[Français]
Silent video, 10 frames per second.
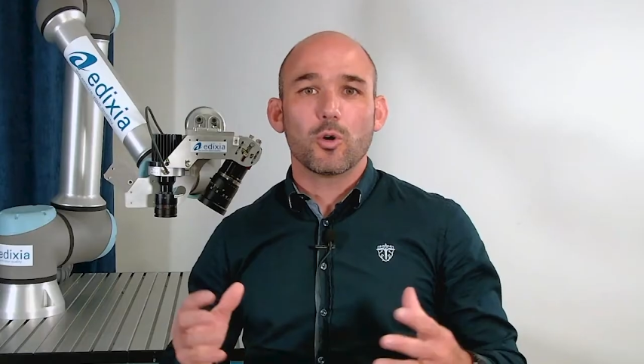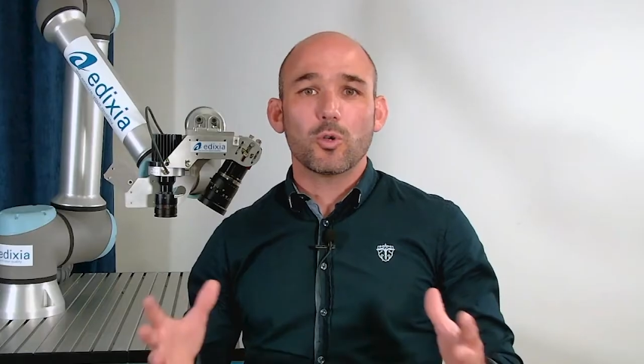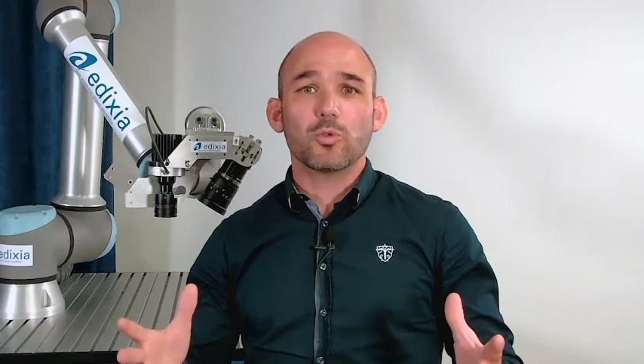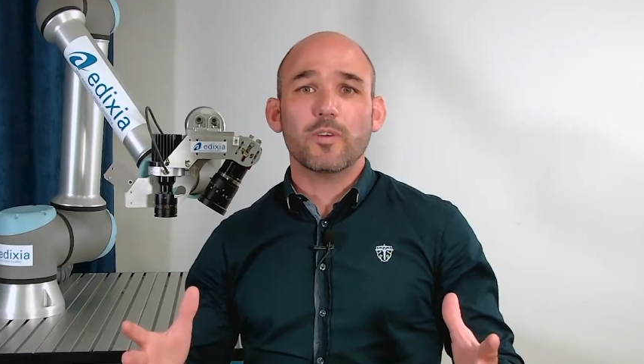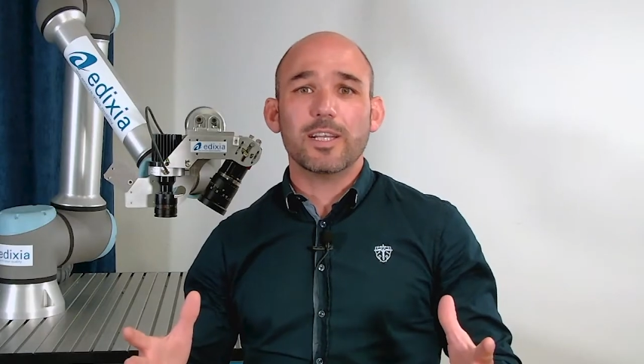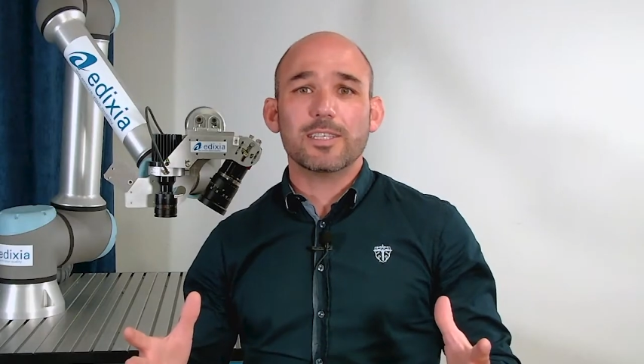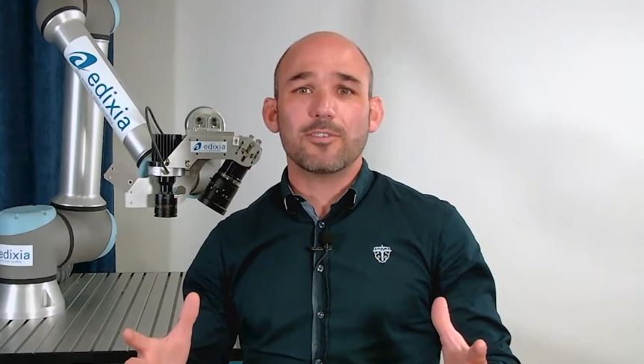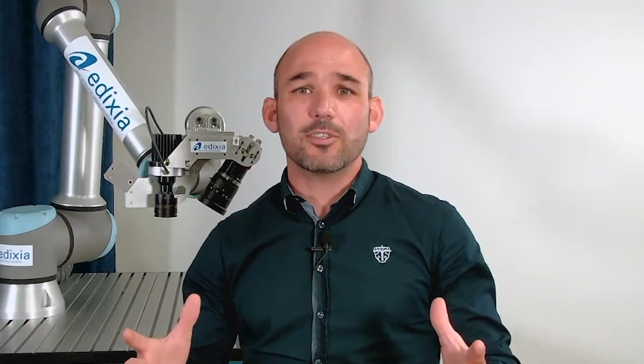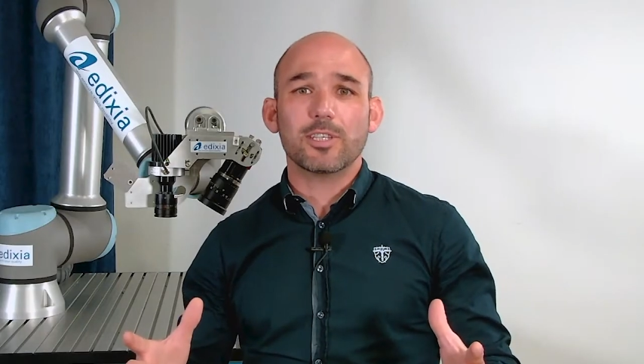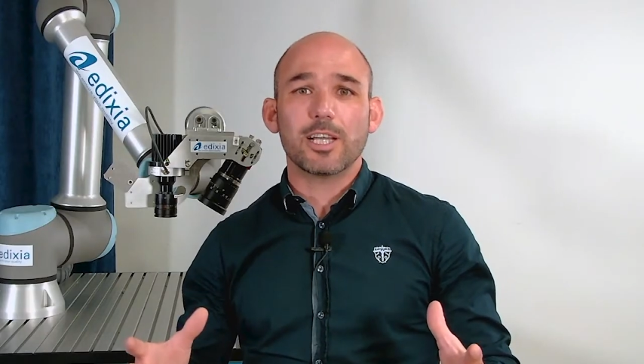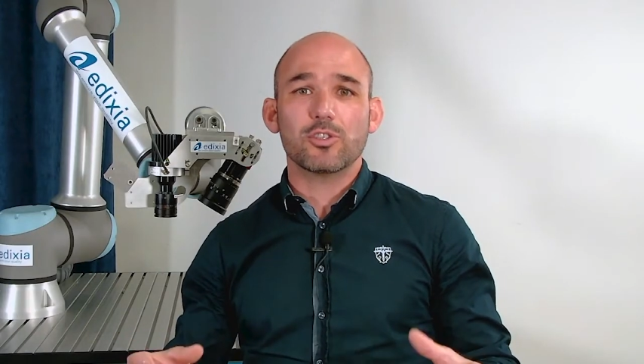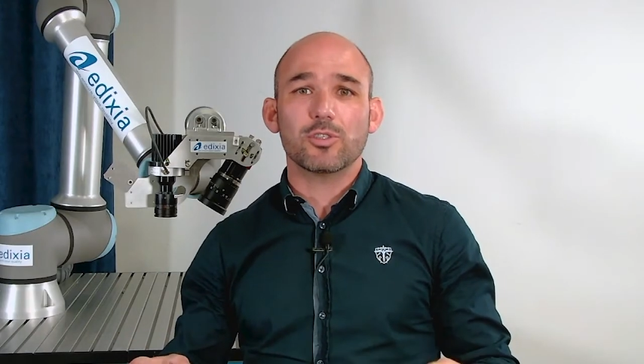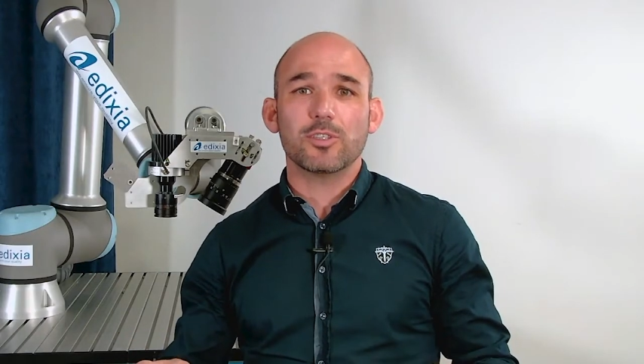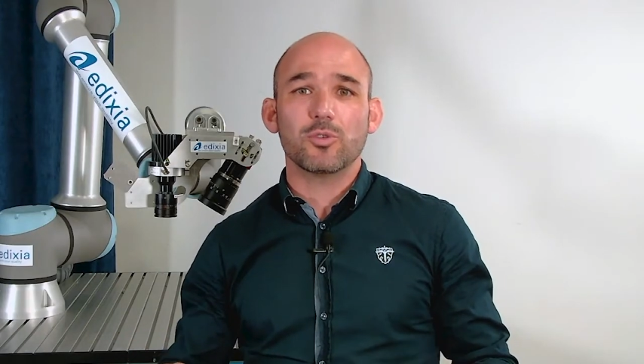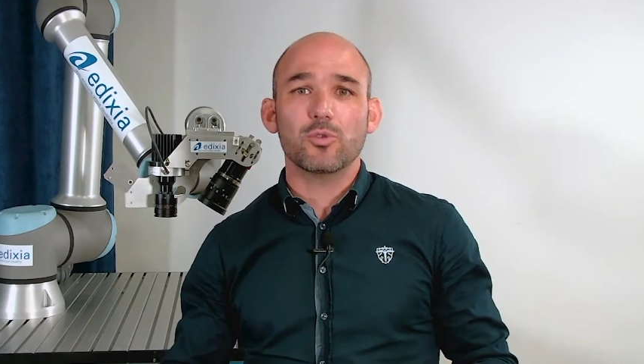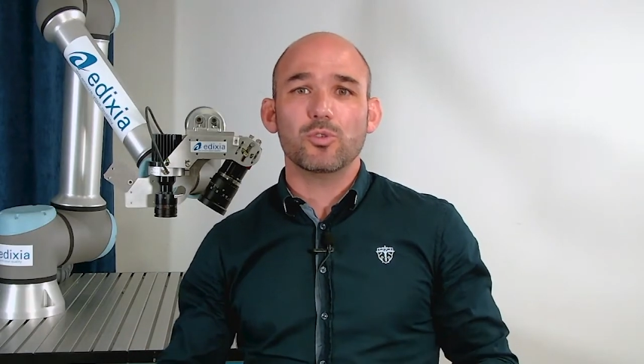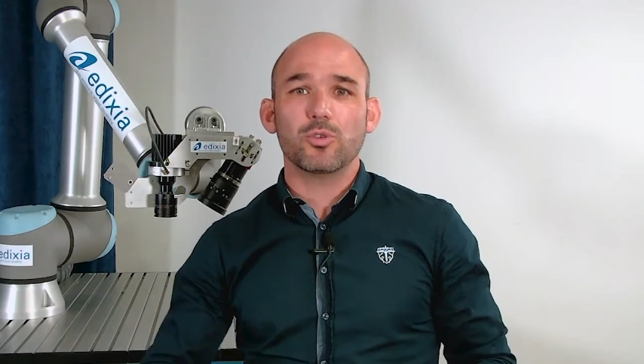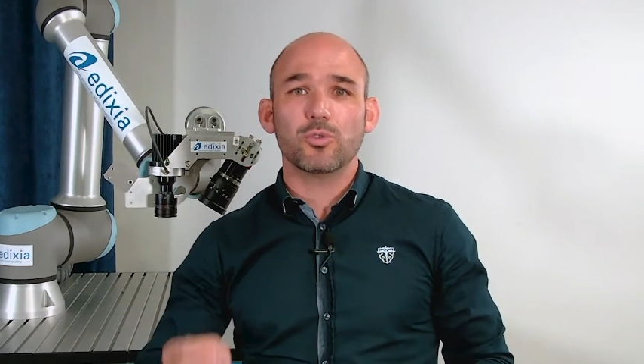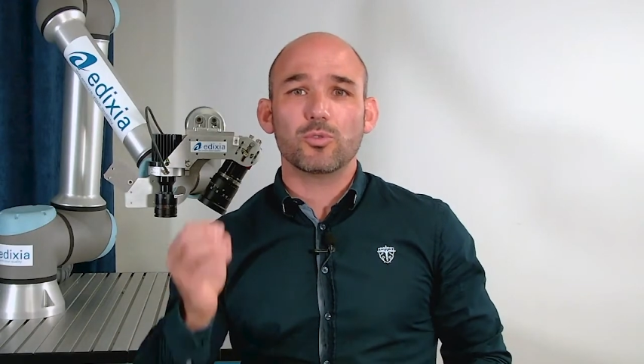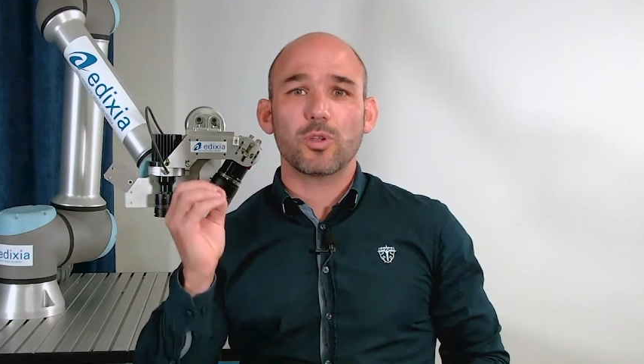Retrouvez les avantages de ces
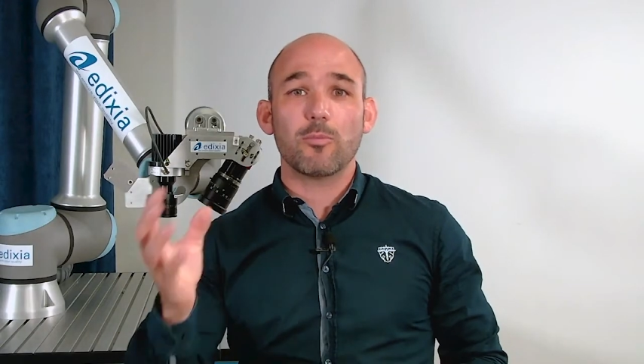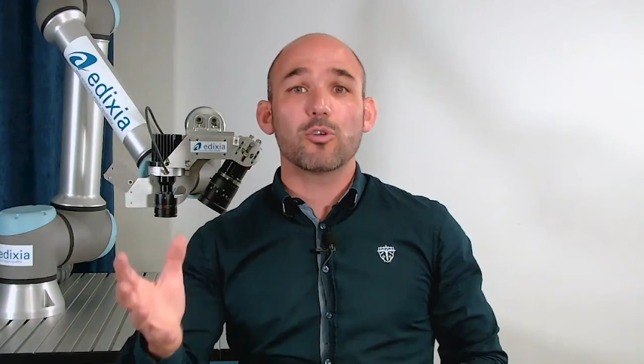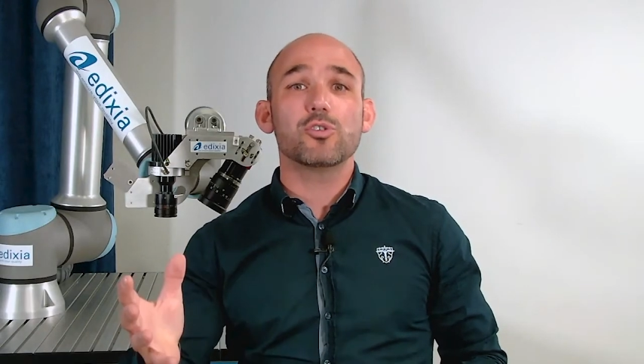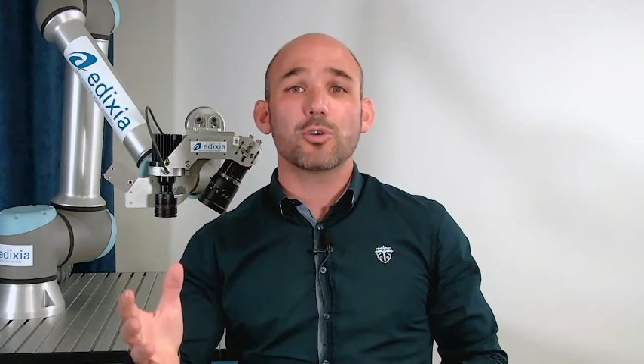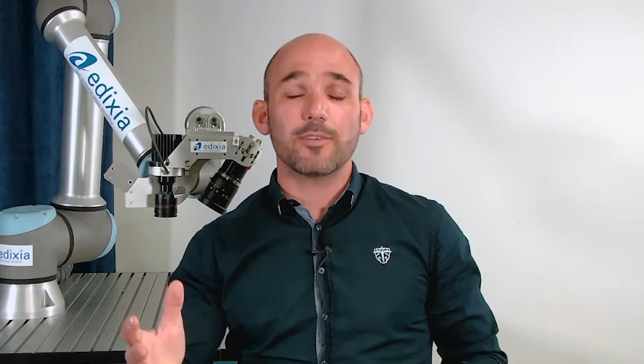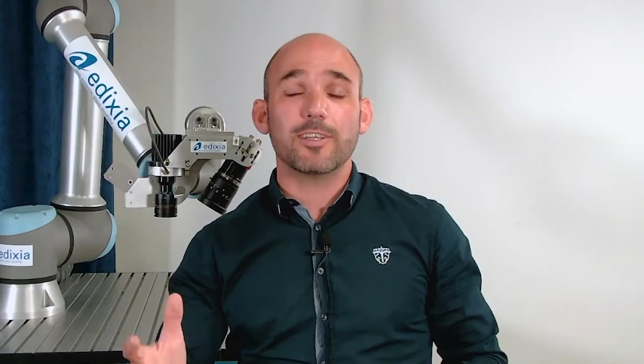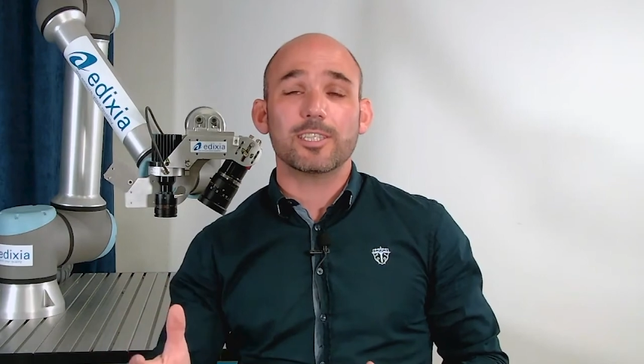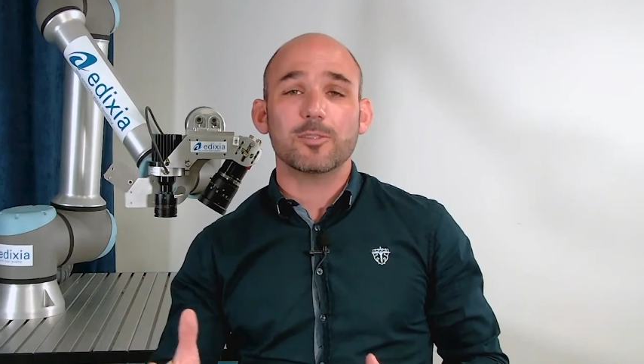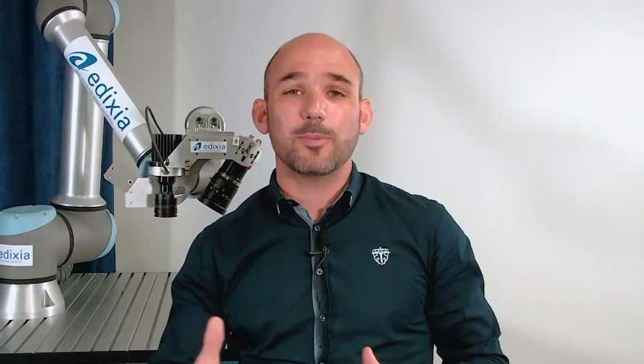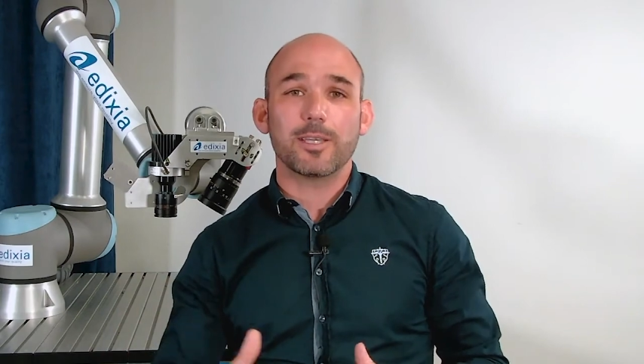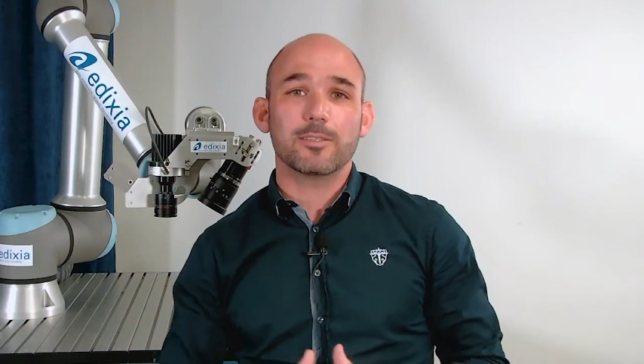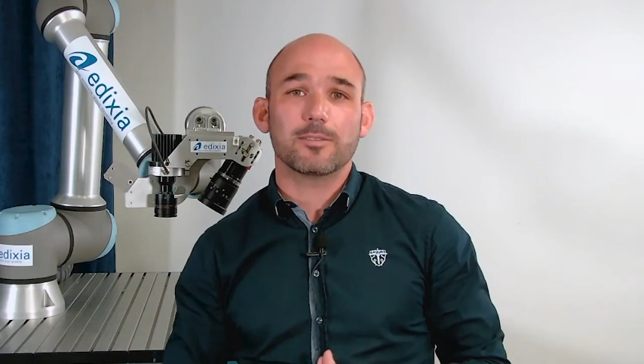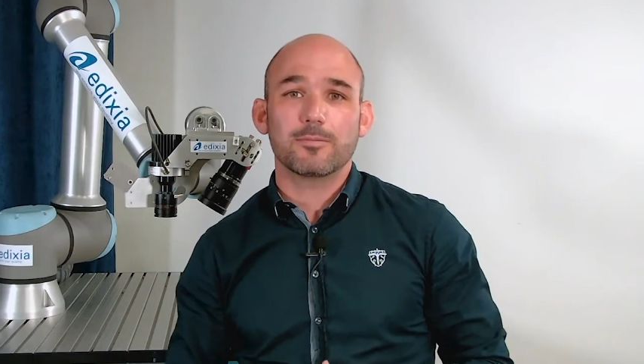solutions sur la brochure Rivet Inspect.